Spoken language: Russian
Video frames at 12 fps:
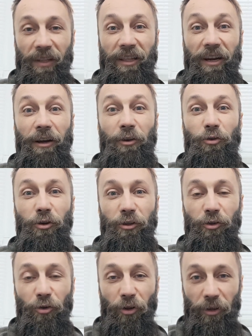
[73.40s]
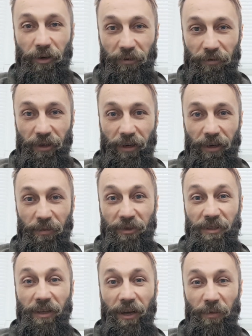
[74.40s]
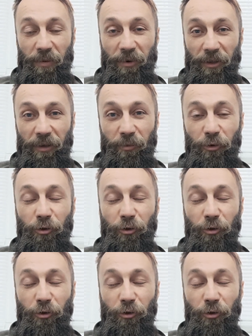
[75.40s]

триллионы долларов, да, и мы знаем об этом.